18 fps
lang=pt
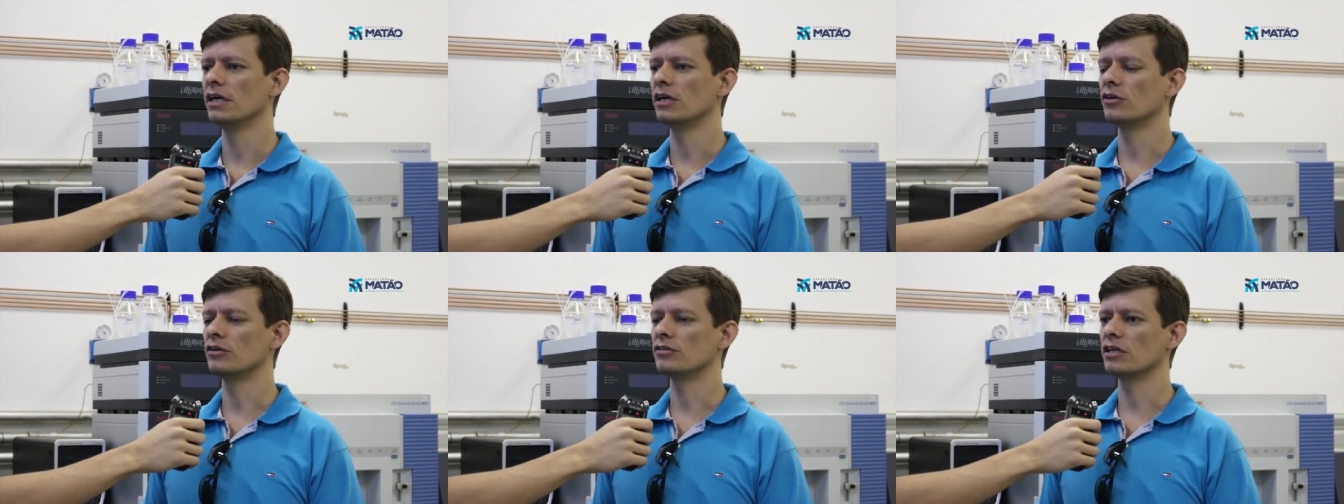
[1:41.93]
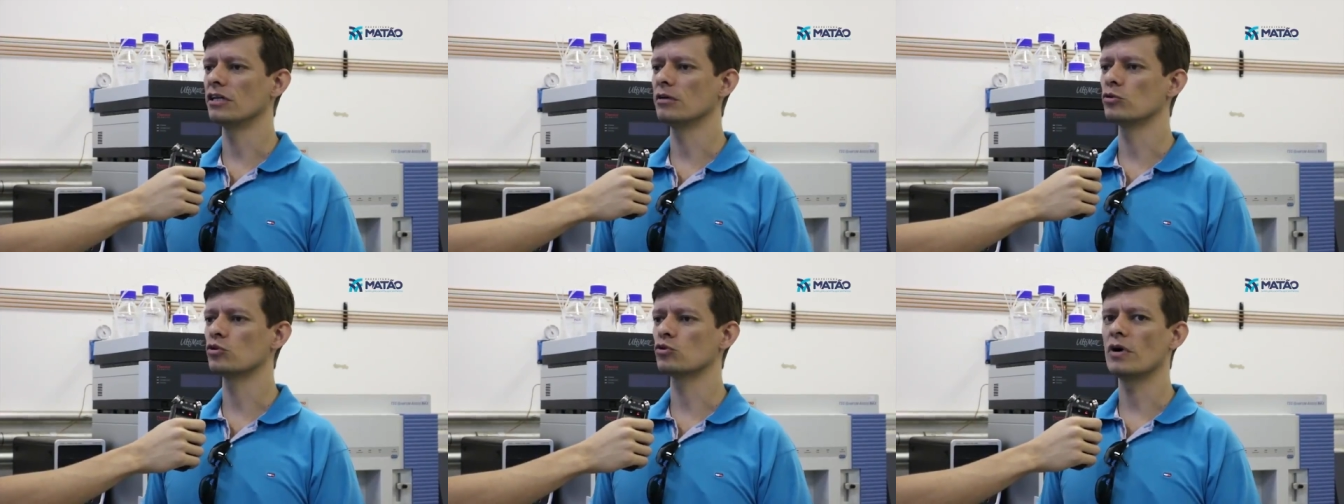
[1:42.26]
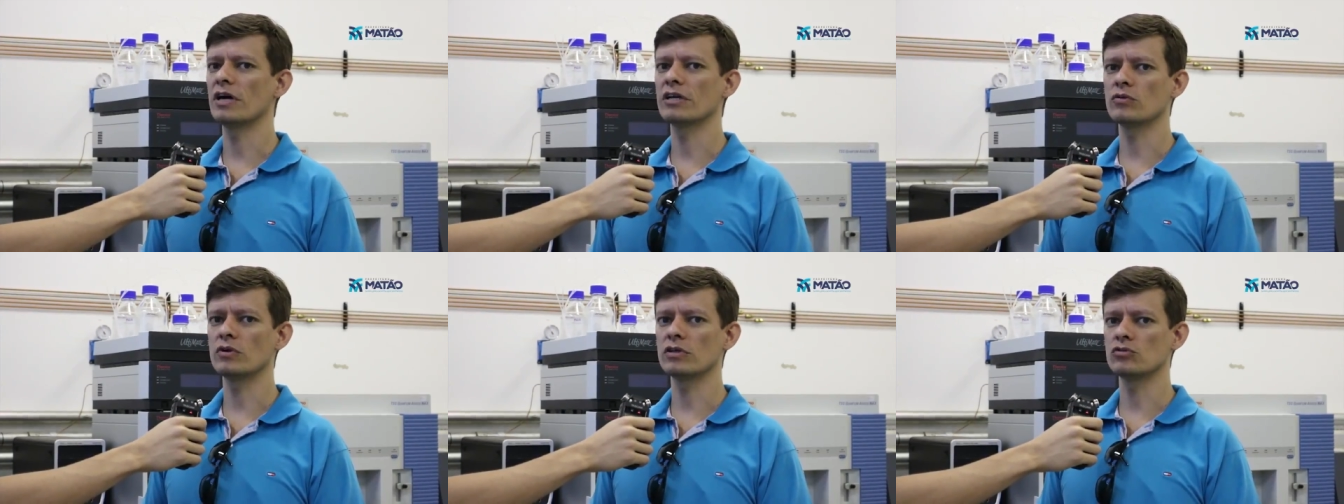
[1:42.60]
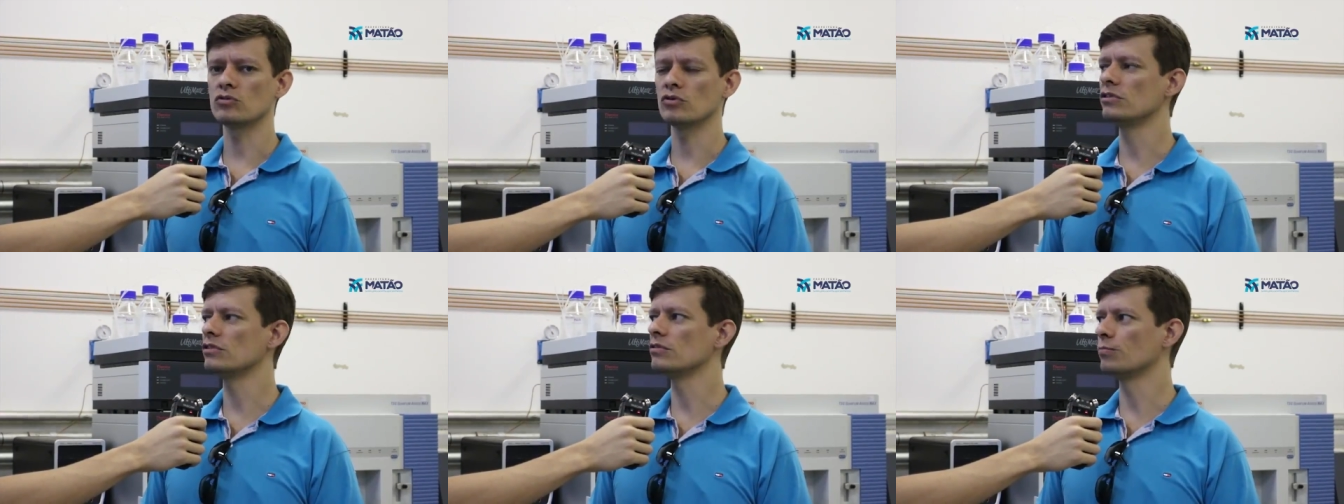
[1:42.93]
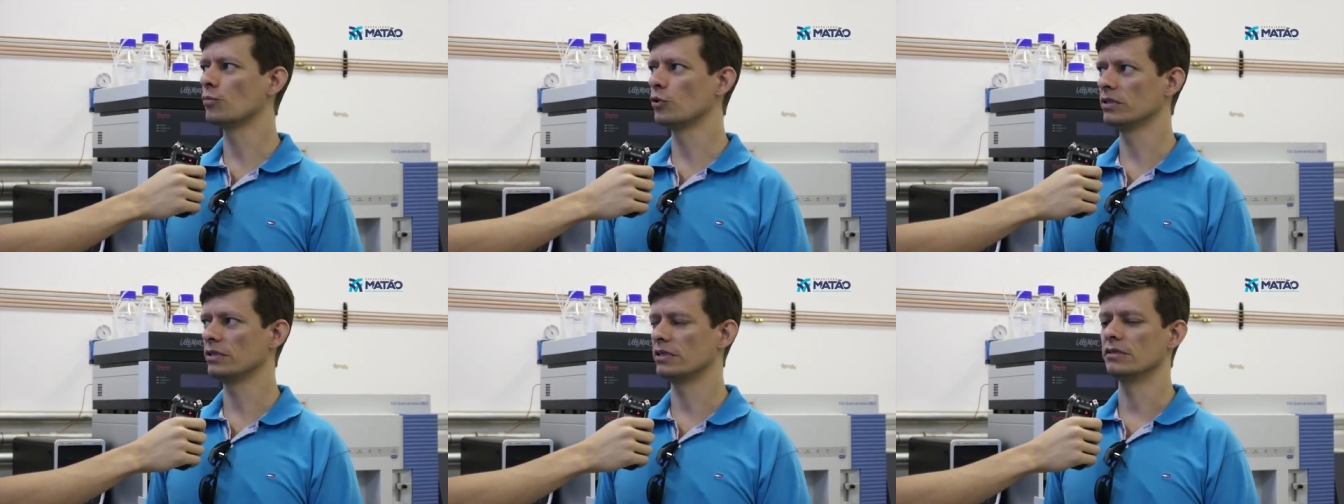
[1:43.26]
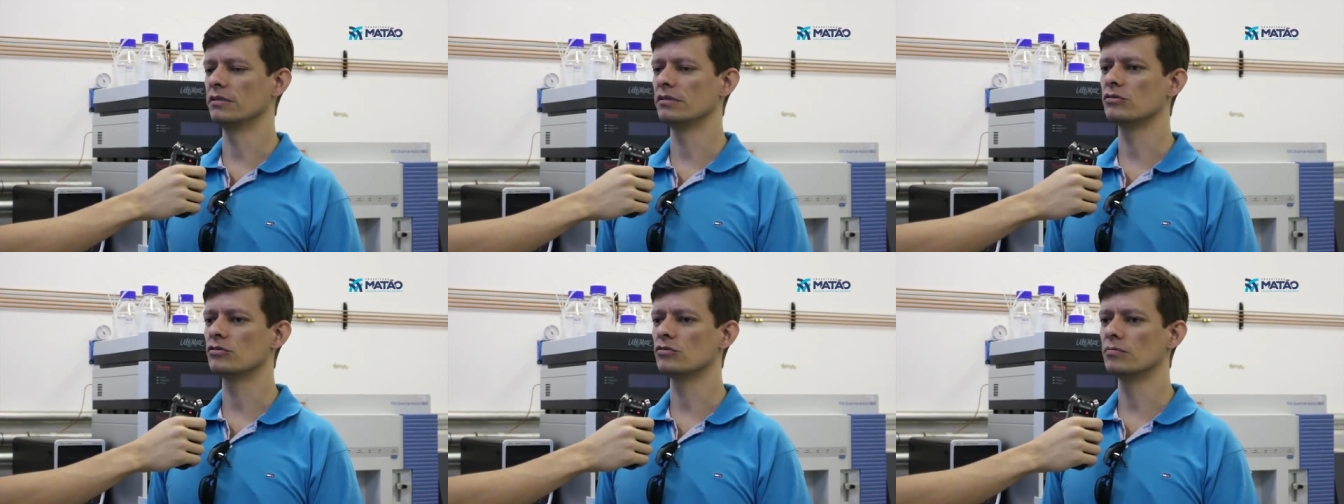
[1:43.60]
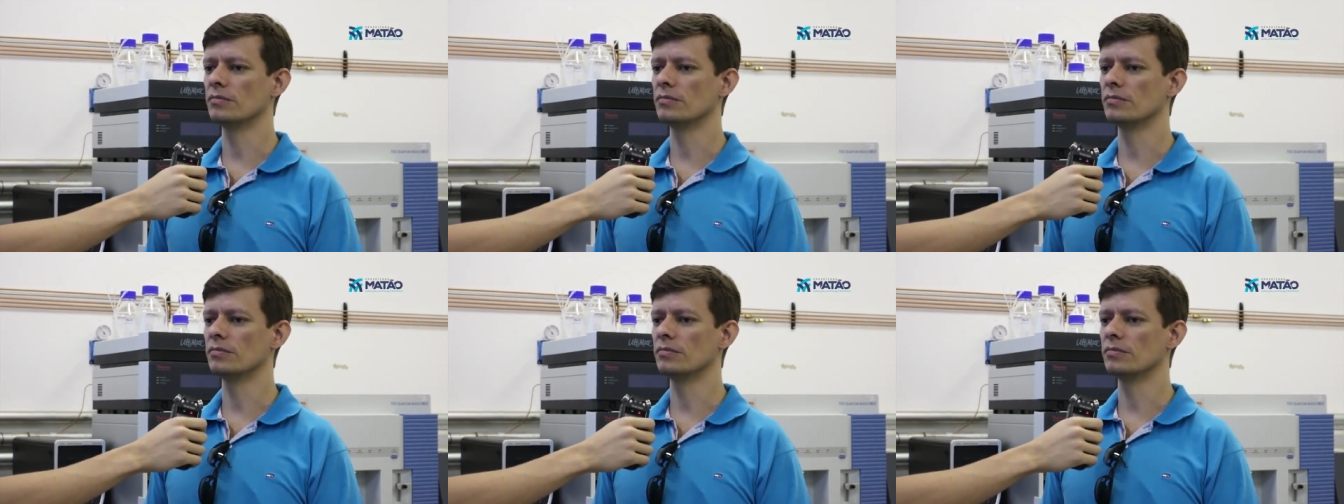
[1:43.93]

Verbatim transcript: e nós teremos quatro ações importantes.